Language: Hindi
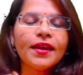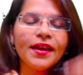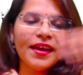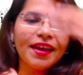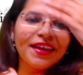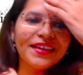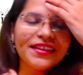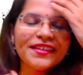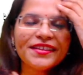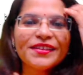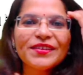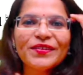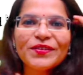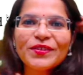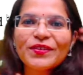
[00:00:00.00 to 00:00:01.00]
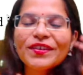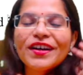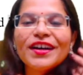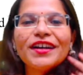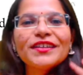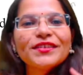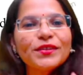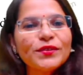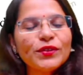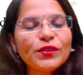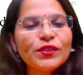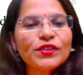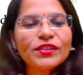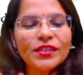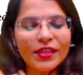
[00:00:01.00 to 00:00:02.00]
Hey, hello everyone, how are you
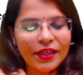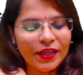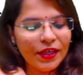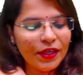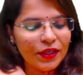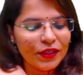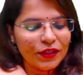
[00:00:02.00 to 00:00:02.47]
all today?